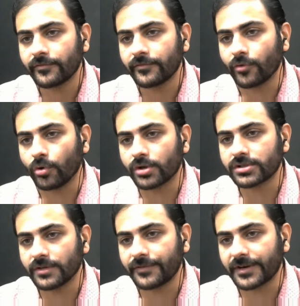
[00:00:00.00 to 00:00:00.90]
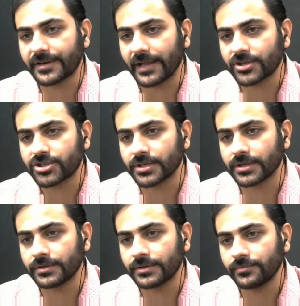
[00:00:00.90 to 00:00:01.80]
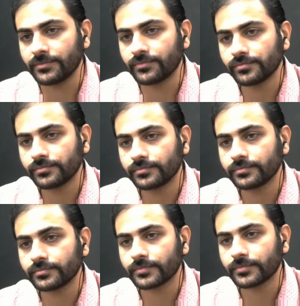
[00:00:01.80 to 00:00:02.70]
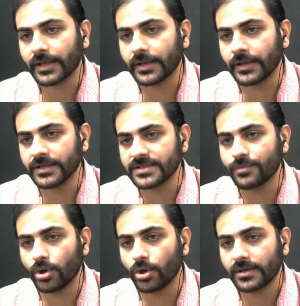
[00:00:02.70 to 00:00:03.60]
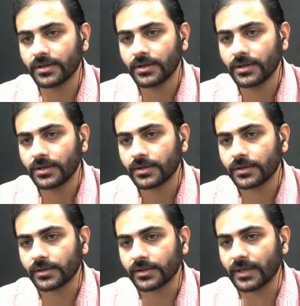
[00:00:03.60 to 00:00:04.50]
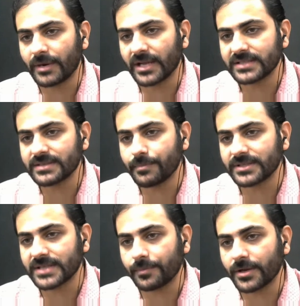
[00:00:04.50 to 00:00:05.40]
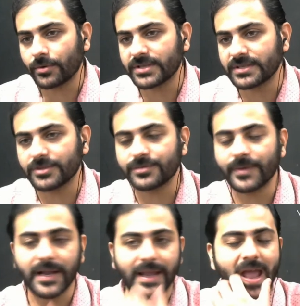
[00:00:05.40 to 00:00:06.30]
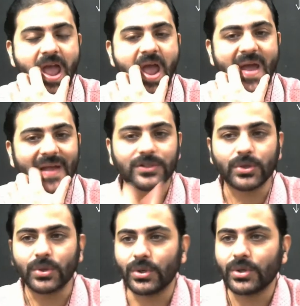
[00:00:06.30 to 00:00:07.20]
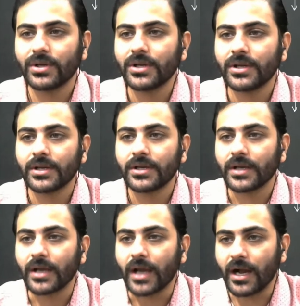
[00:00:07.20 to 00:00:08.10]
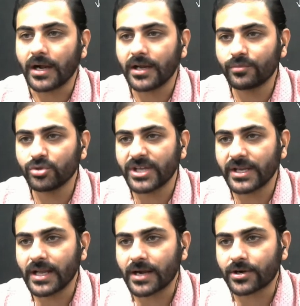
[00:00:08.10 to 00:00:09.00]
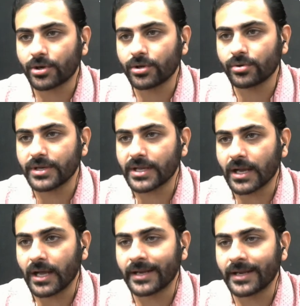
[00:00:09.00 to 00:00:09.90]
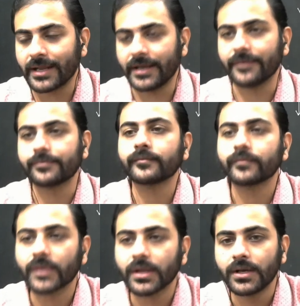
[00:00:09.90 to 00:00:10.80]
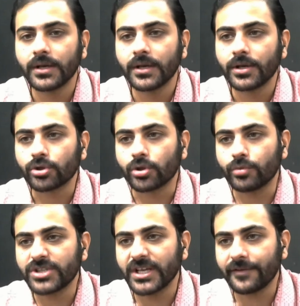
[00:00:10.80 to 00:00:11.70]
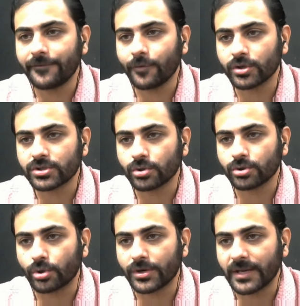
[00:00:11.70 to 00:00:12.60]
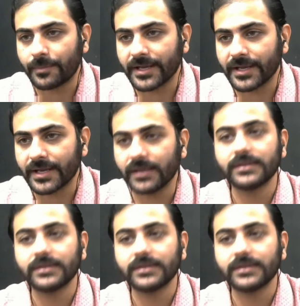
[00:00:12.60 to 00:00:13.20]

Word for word: फोर्स ऑफ अट्रैक्शन इज मोर ये बड़ा सिंपल सा अपने को ये समझ में आ गया तो अगर मुझे इलेक्ट्रॉन को निकालना है तो मुझे ये फोर्स को तोड़ना पड़ेगा